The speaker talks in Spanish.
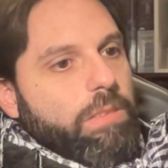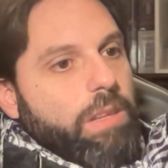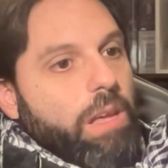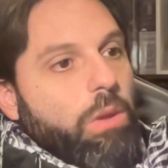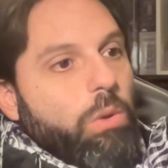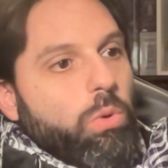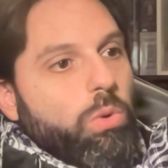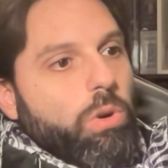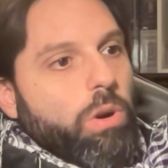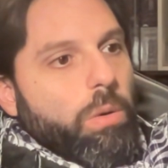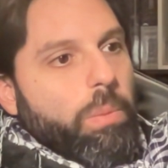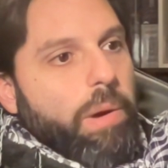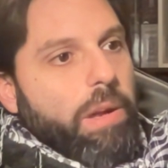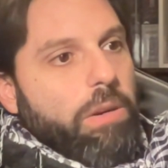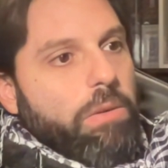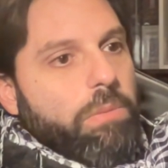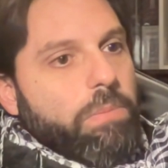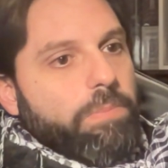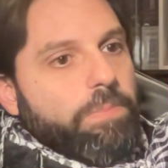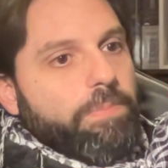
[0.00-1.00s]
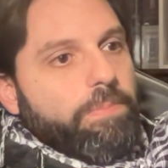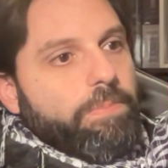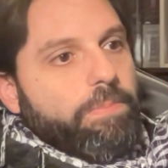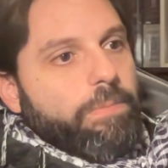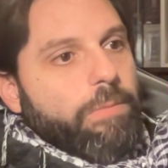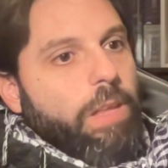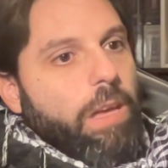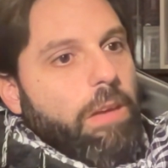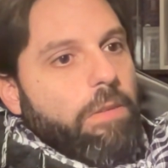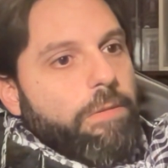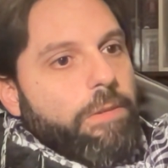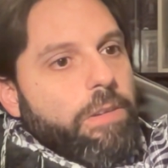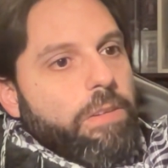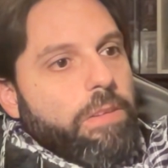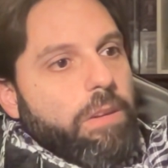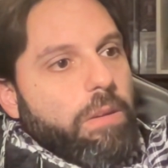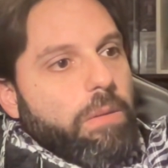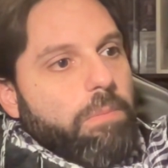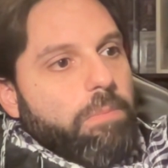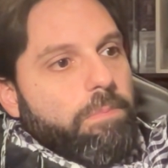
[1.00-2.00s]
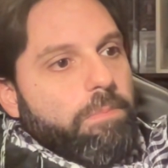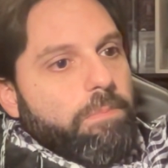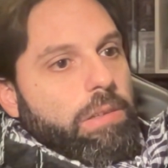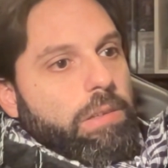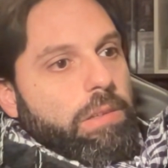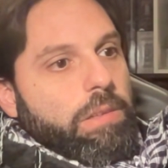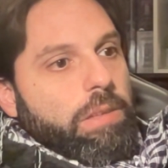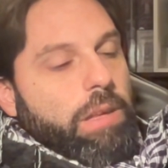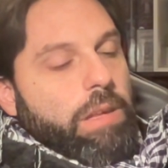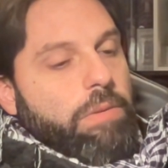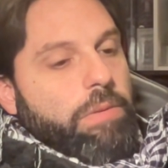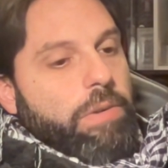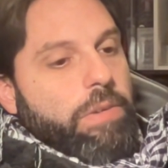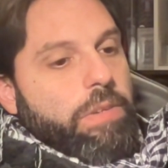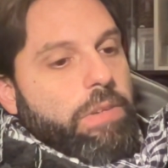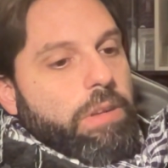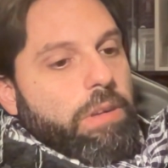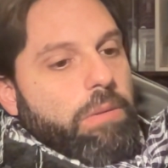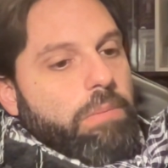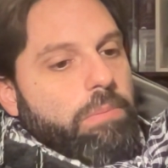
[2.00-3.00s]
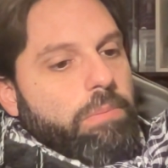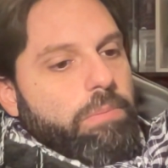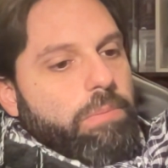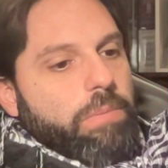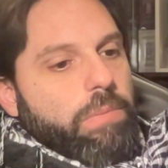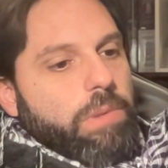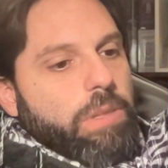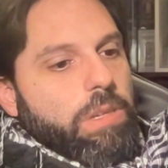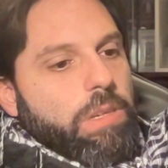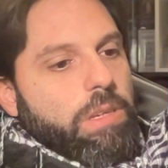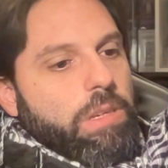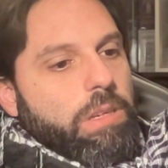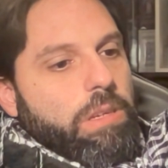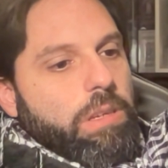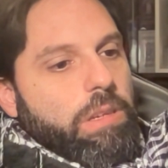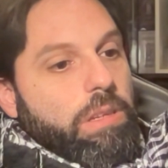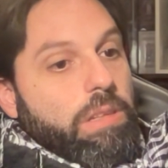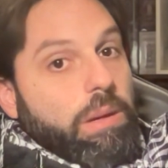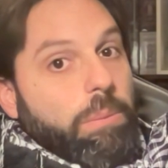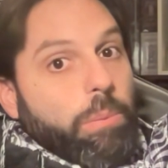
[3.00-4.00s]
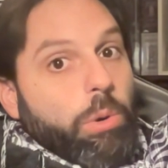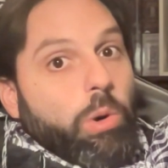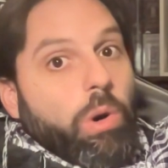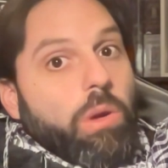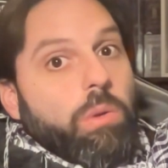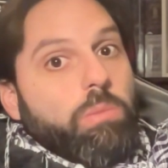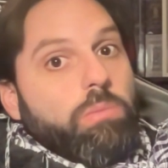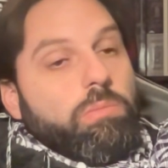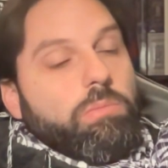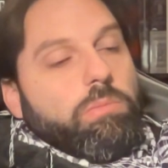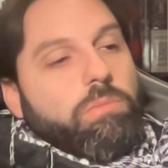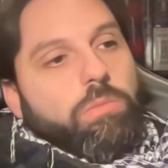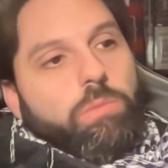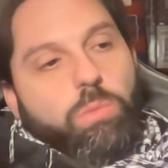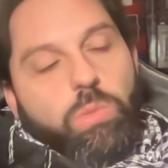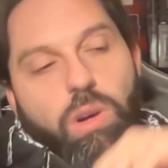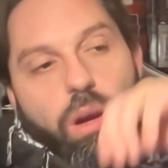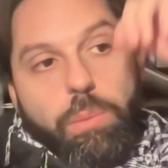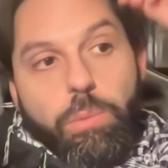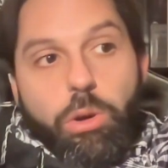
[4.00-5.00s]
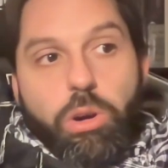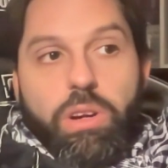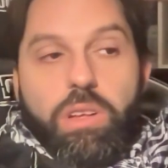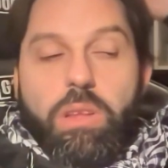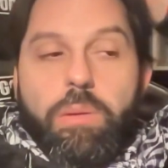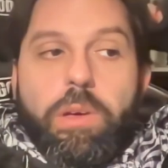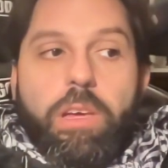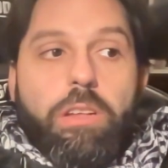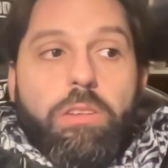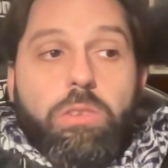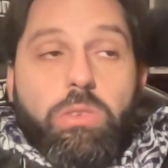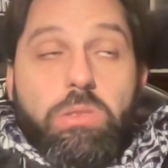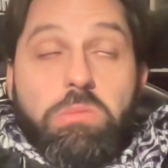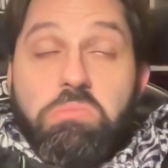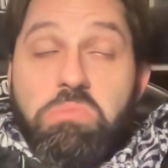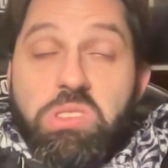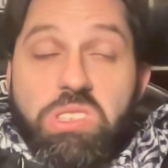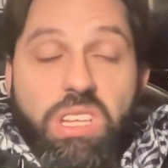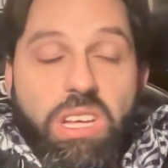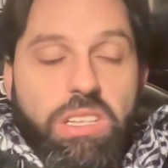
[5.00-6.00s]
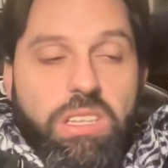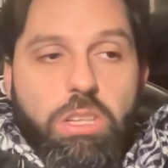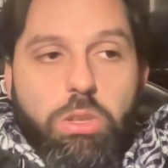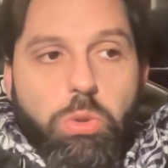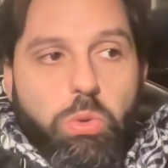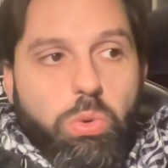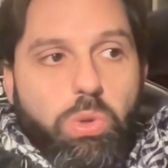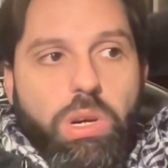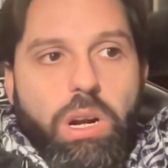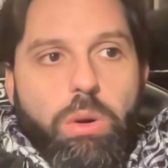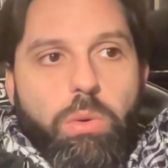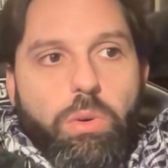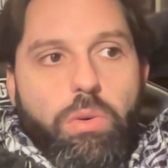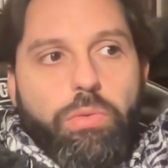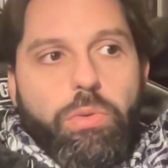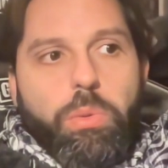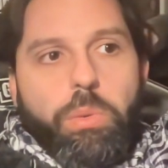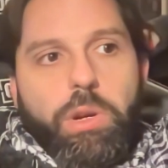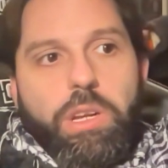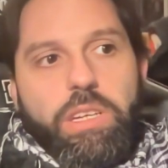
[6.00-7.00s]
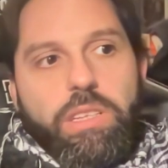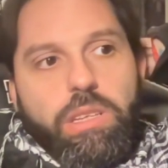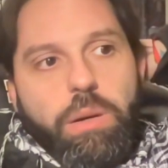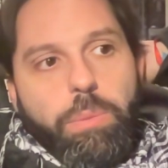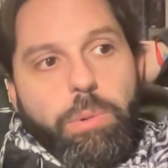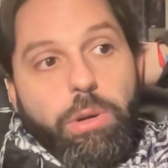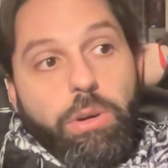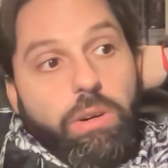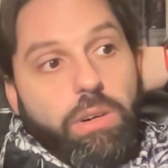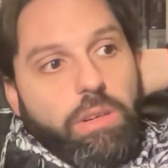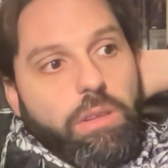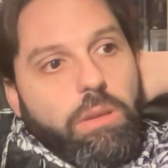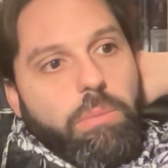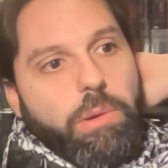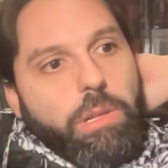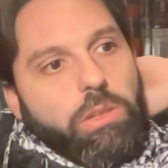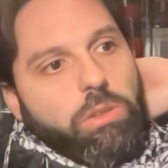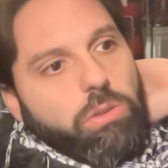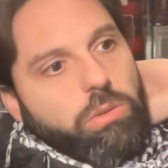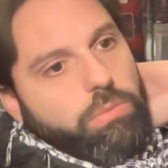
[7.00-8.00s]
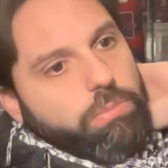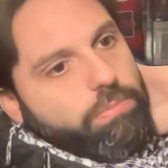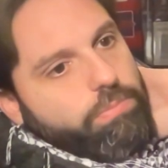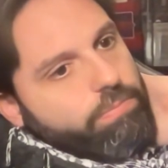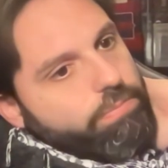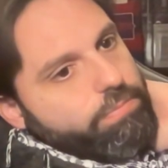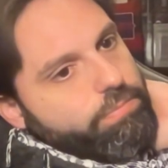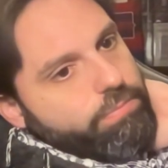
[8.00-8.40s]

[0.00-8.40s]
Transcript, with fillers: está duro, hermano. Está difícil. Está difícil. Y, tampoco hay un, cambio de rendimiento. Sí, actitud en algunos futbolistas, pero en rendimiento